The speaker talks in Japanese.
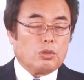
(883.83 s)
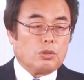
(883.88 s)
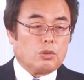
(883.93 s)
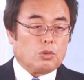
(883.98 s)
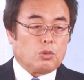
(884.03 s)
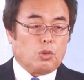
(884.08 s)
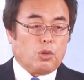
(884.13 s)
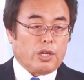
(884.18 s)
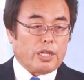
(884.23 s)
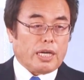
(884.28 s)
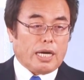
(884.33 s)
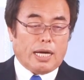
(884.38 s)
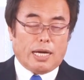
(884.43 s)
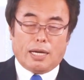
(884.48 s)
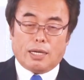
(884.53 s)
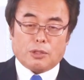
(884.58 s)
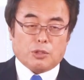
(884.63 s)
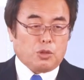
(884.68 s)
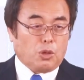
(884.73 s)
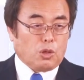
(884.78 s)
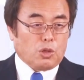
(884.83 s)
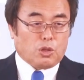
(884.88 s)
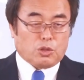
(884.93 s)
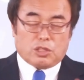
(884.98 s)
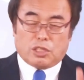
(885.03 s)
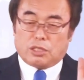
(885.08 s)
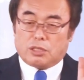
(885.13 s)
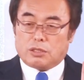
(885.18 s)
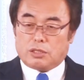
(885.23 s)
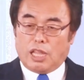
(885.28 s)
これが今日の
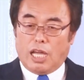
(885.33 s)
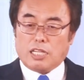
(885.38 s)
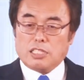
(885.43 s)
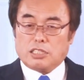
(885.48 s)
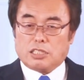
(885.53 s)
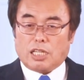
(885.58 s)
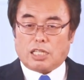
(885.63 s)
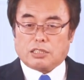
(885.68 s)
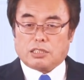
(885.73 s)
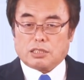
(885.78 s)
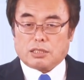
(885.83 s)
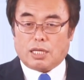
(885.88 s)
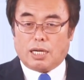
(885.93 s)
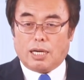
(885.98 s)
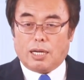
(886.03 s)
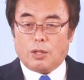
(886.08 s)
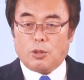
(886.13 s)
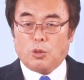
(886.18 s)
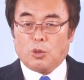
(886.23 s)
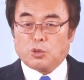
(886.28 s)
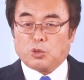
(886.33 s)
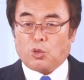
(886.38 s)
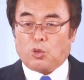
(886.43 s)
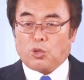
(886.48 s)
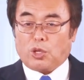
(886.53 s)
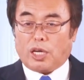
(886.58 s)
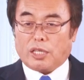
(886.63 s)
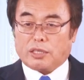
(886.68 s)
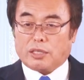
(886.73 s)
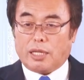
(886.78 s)
天使たちがロットの
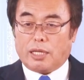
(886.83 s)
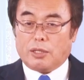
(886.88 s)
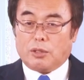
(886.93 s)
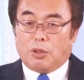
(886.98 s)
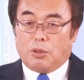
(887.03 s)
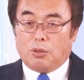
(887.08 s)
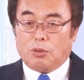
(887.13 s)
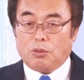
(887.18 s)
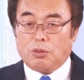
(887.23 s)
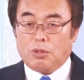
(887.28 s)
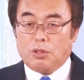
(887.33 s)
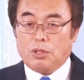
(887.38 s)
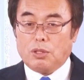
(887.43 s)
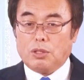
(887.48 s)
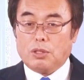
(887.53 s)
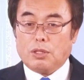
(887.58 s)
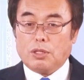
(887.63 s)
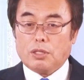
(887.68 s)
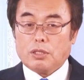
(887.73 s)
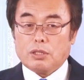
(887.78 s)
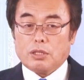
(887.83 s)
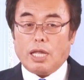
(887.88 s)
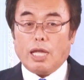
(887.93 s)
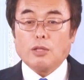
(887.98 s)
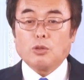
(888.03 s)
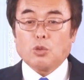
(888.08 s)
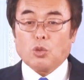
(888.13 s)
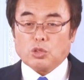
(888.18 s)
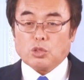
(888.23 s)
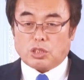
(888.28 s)
家庭を天
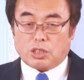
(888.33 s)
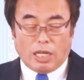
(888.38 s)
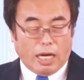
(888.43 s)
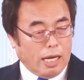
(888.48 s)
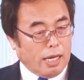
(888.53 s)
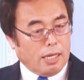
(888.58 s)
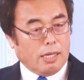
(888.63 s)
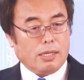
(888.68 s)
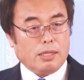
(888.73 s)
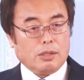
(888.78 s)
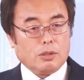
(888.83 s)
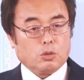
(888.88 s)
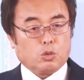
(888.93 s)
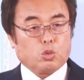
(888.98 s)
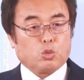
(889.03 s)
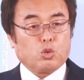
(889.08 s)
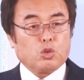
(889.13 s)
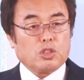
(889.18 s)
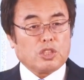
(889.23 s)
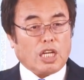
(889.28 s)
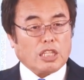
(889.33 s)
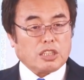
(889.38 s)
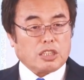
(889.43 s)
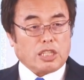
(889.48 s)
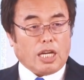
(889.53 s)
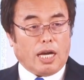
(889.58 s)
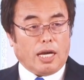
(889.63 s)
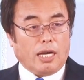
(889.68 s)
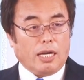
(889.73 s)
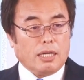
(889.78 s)
道した救い出し
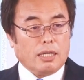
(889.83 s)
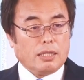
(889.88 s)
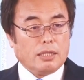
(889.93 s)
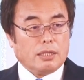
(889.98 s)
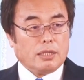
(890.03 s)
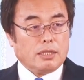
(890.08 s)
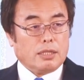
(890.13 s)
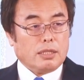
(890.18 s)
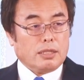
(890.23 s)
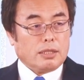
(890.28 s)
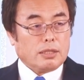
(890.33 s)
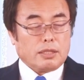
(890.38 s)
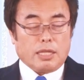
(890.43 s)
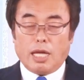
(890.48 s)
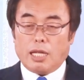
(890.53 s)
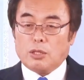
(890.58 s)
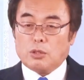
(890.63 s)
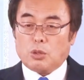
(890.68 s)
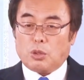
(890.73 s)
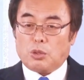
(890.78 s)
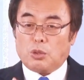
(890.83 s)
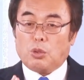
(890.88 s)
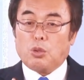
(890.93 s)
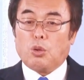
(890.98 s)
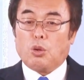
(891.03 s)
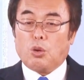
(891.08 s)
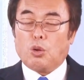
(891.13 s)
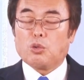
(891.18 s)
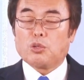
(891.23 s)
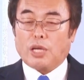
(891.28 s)
た天道の方
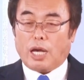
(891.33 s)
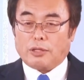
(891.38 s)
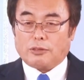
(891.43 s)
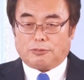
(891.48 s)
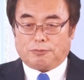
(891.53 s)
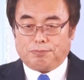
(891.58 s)
法なの